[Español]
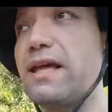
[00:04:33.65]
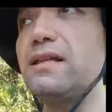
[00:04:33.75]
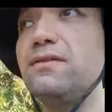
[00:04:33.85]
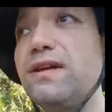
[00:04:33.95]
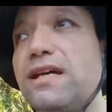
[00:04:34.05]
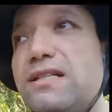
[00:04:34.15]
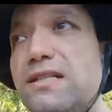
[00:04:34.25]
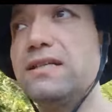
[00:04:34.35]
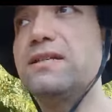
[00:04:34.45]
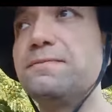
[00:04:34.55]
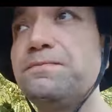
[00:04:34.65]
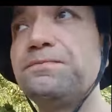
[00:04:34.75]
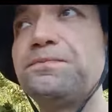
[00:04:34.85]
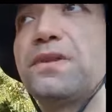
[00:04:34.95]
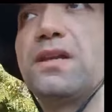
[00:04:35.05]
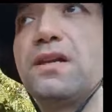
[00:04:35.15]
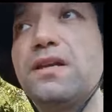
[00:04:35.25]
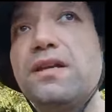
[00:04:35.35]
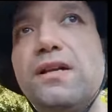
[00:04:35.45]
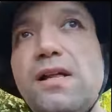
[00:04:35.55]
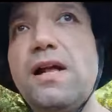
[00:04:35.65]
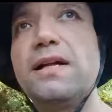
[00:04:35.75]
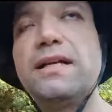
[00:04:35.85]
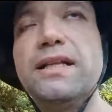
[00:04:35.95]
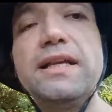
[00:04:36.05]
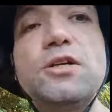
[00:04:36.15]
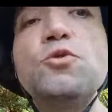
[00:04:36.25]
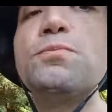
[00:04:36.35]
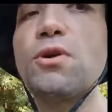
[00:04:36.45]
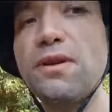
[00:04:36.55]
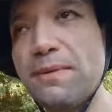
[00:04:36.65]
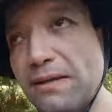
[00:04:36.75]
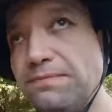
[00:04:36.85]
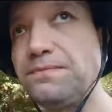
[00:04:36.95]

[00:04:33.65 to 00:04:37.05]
identificaste que tenías un problema,